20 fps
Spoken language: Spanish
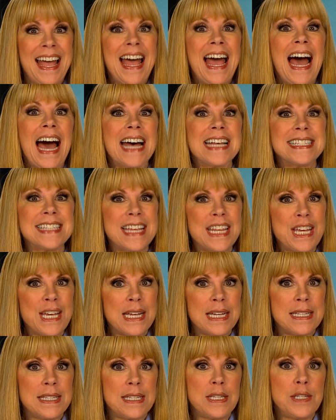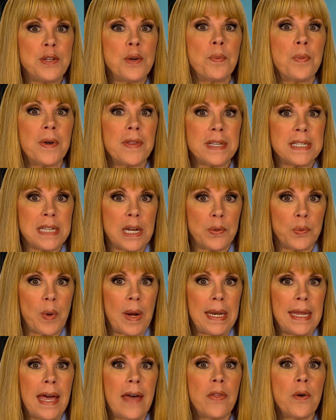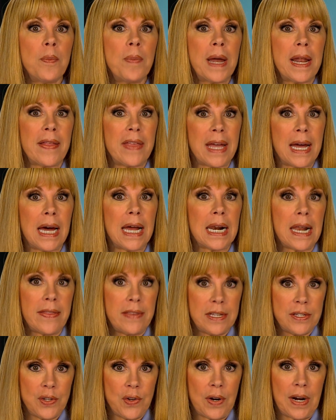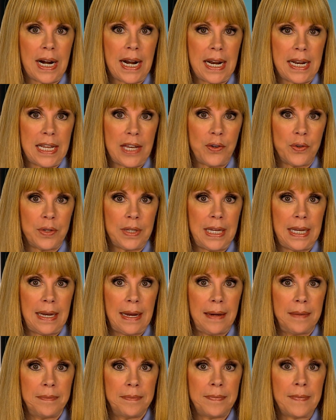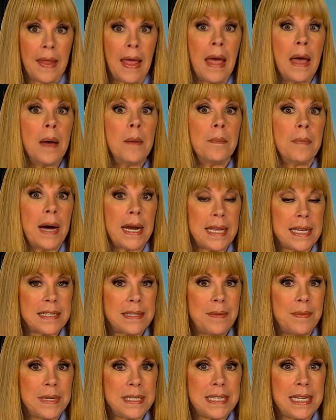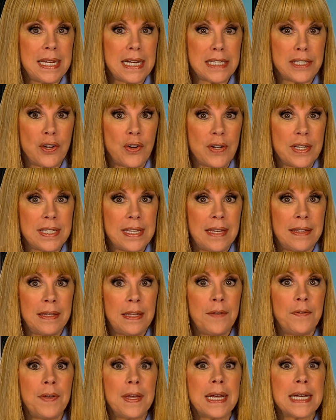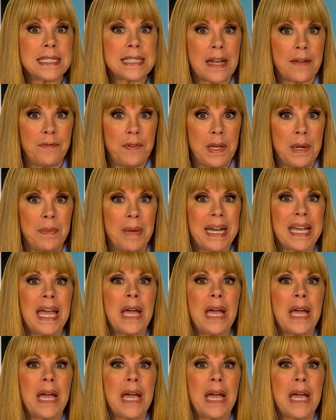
Hacer ejercicio puede ser tu aliado para dejar la adicción a la nicotina. Varias investigaciones científicas afirman que